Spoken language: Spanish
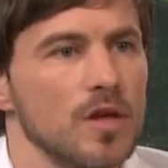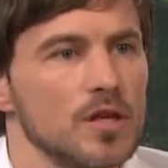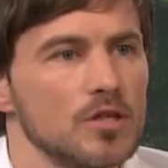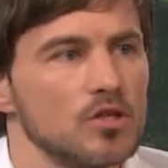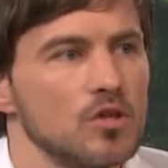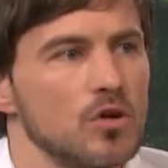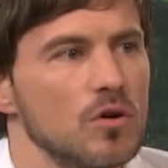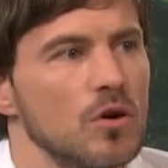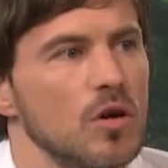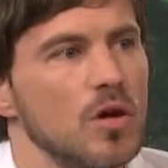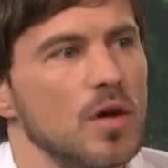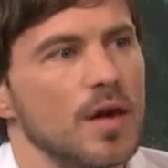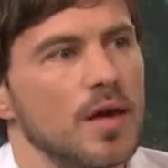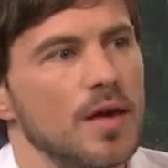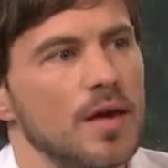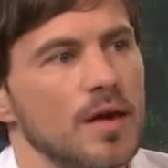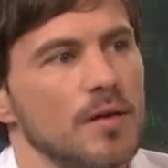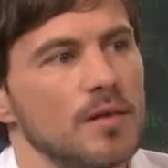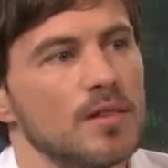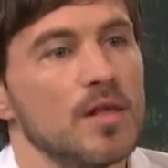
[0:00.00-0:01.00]
De hecho,
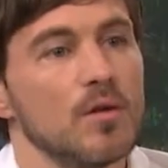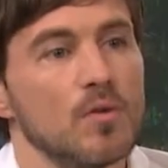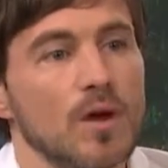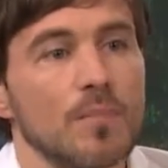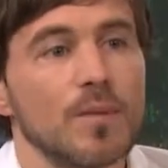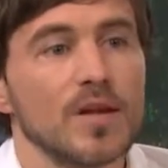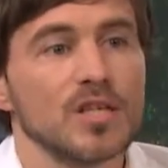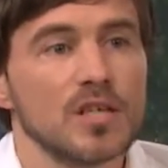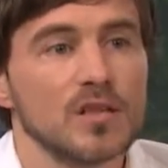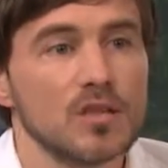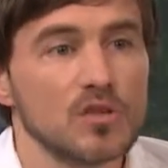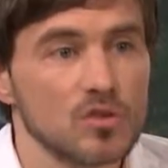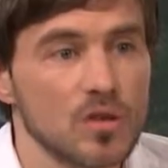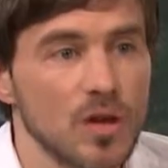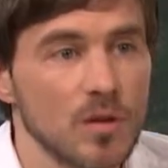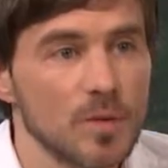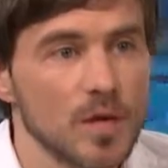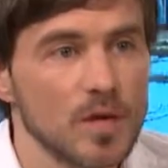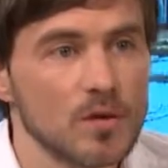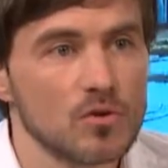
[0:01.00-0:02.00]
eh, tiene una playa de
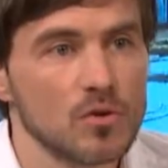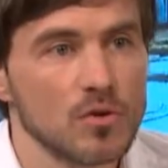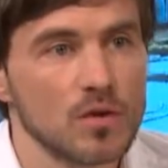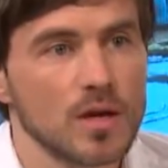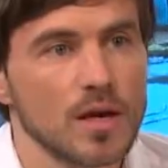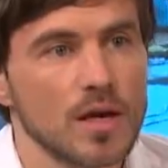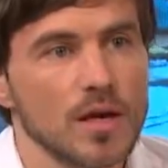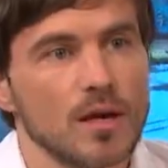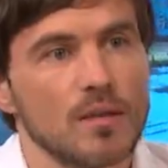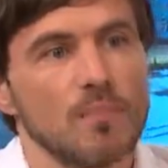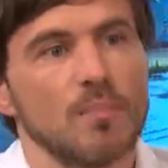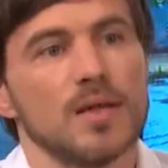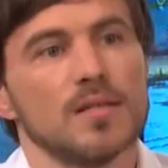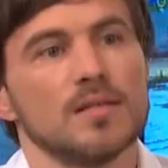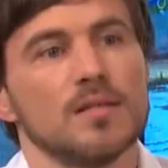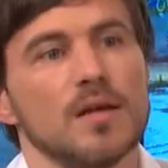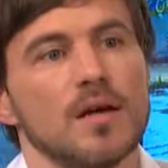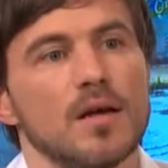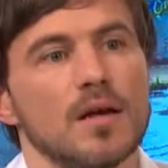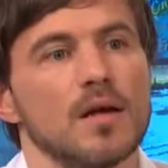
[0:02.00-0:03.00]
estacionamiento que va
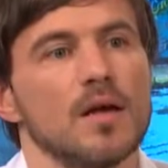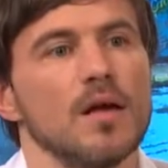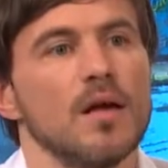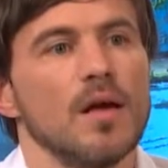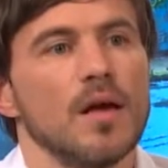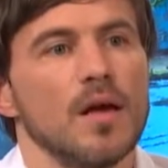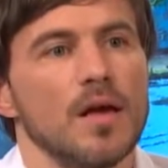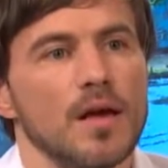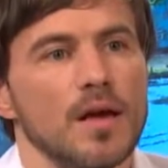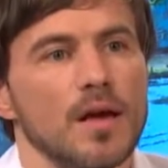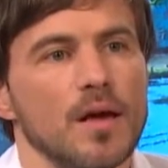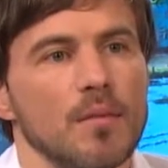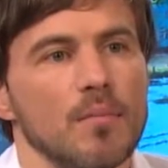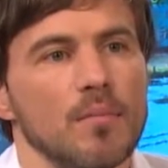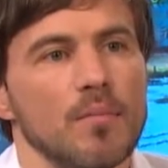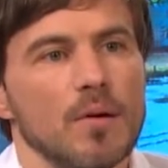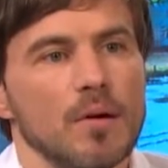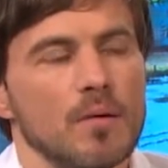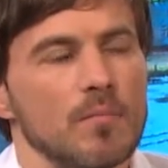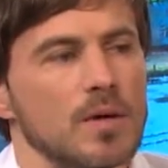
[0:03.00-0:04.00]
a, ser,
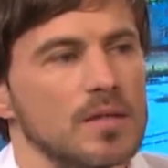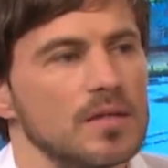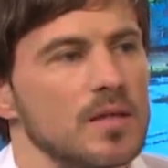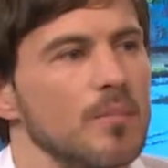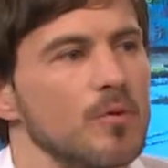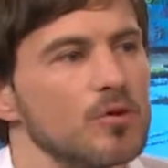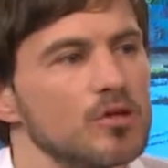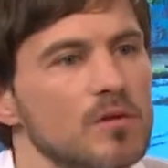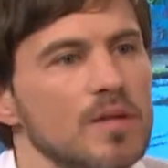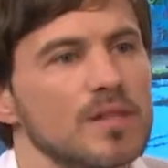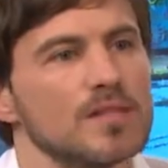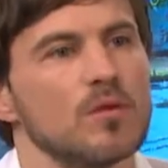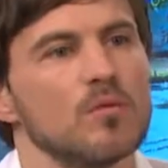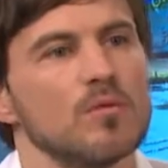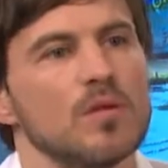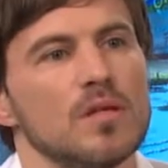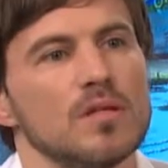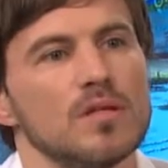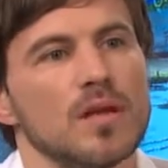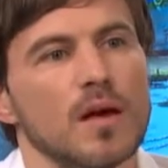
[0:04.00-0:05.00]
eh, va a ser posible ser
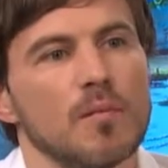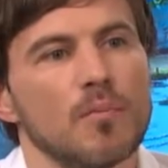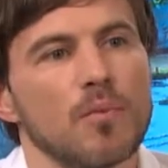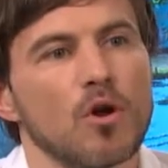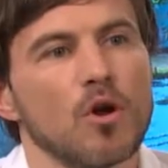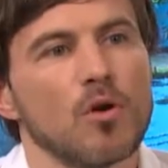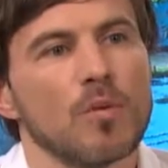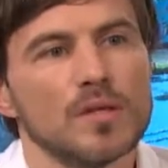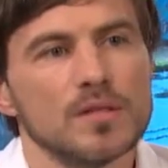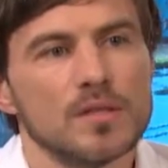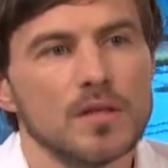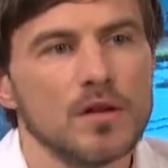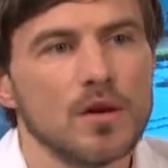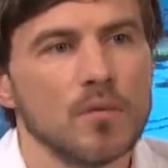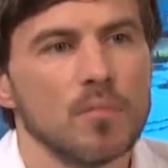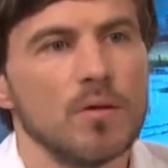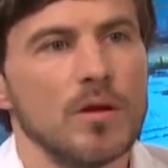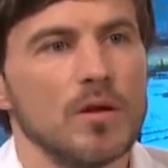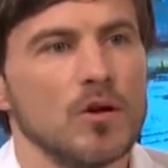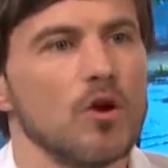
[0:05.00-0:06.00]
utilizada por los
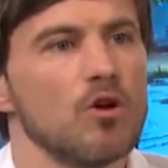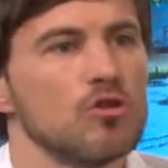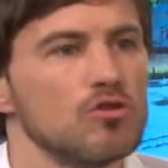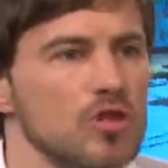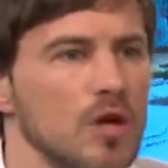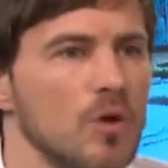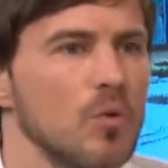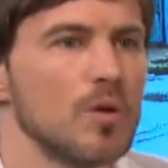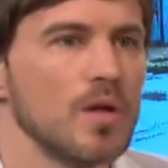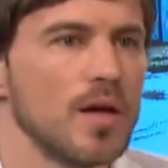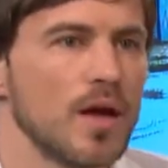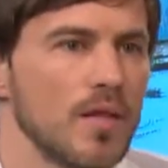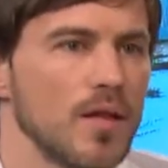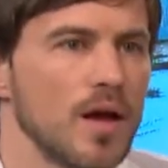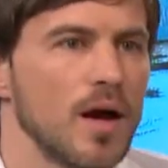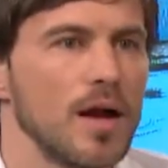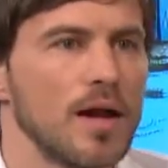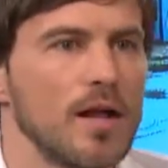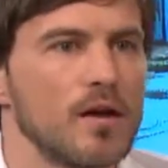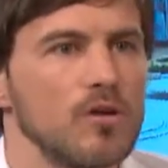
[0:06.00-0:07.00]
vecinos con
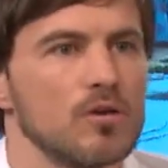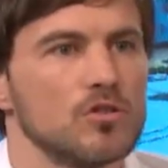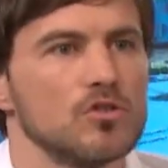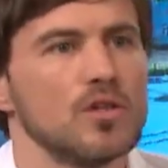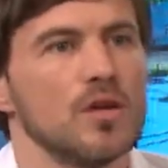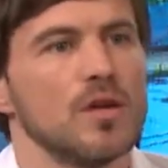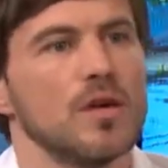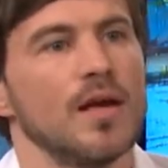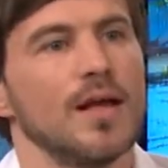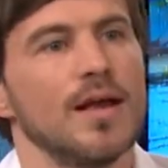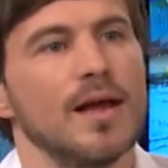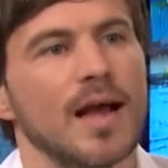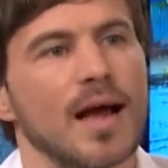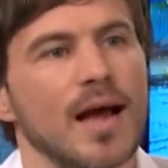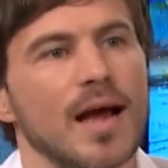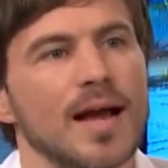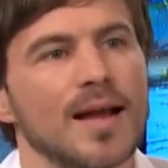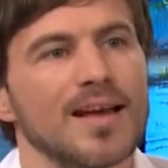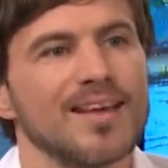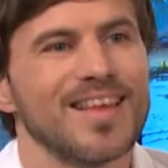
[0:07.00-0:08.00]
seguridad a la noche.
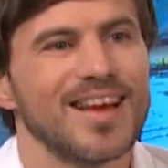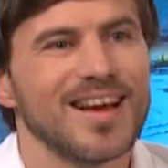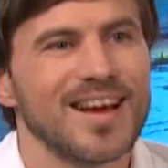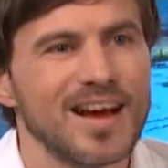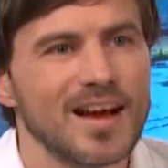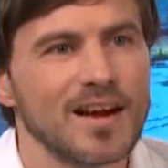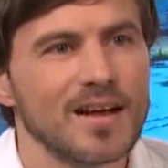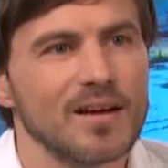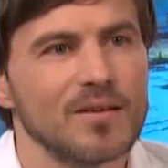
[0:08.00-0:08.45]
La carga y descarga...